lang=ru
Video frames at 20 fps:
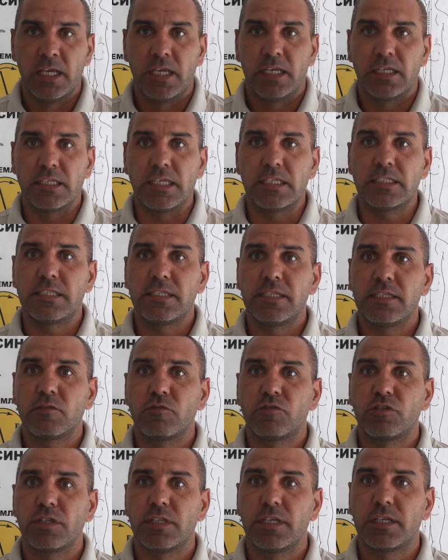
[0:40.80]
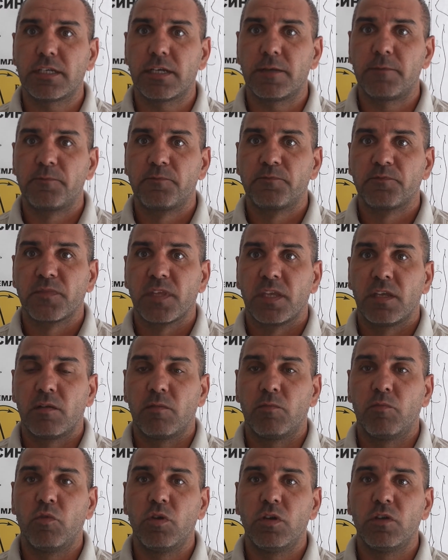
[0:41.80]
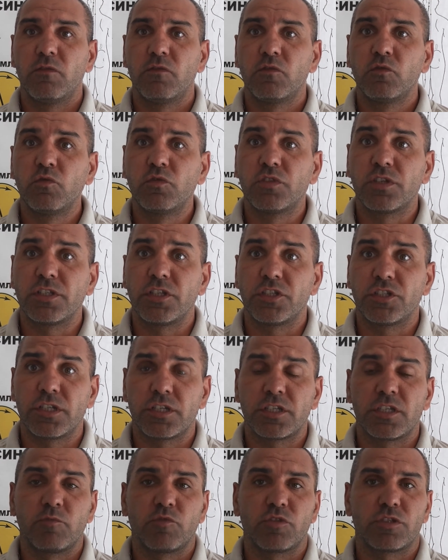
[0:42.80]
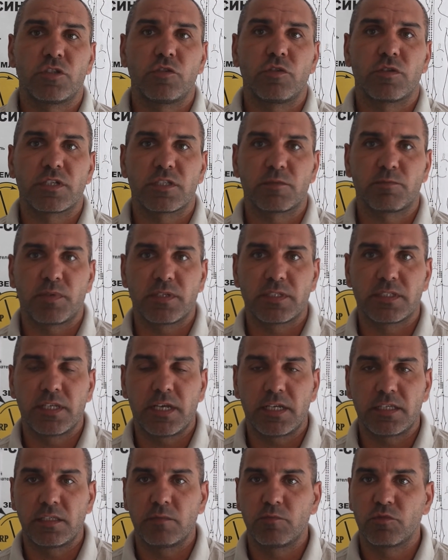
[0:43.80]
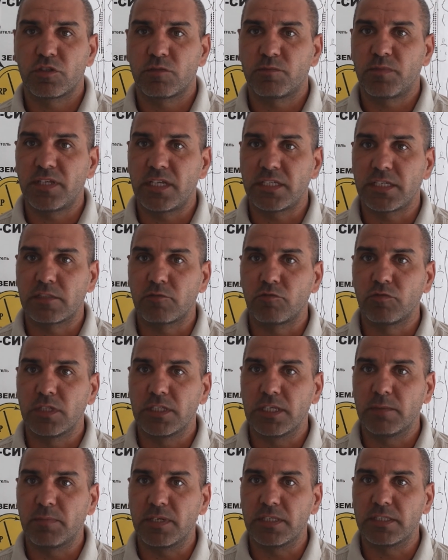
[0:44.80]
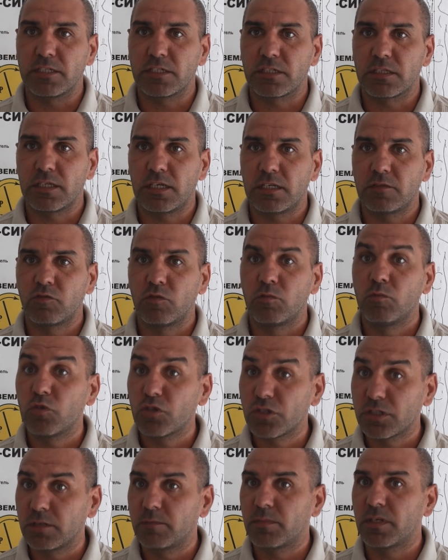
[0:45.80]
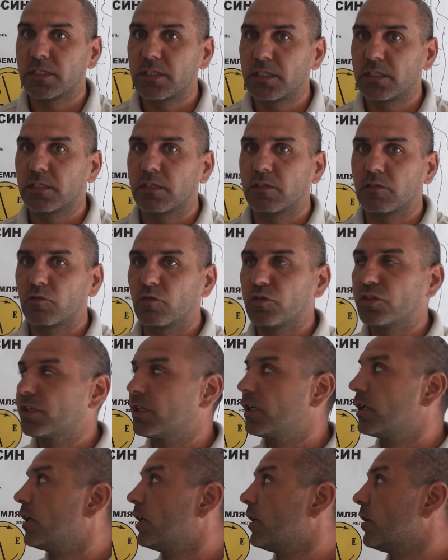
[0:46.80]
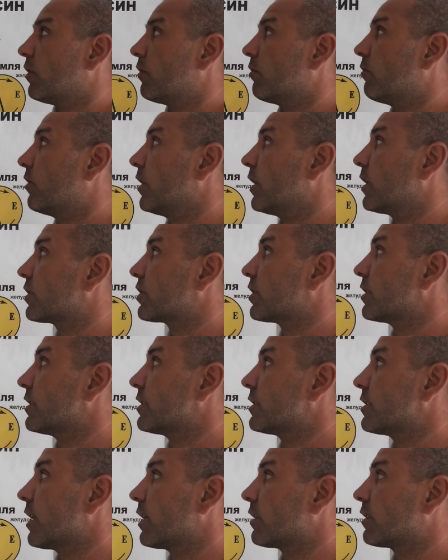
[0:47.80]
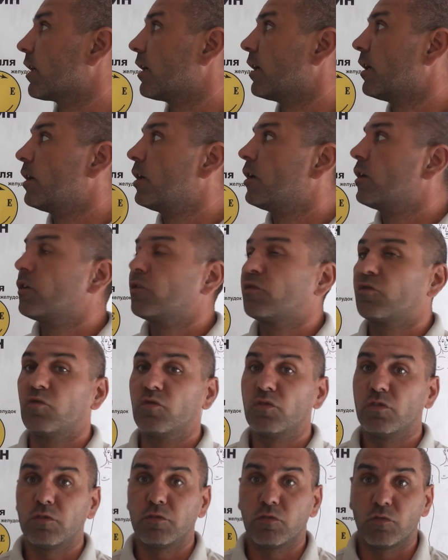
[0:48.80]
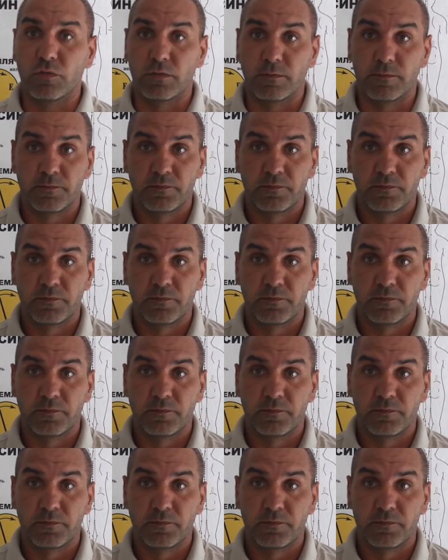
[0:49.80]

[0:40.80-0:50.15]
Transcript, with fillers: если есть у человека боль внутренняя, человек не может ее распознать, не может понять, откуда она произошла, то можно обратиться к точке В60 Кунь-Лунь.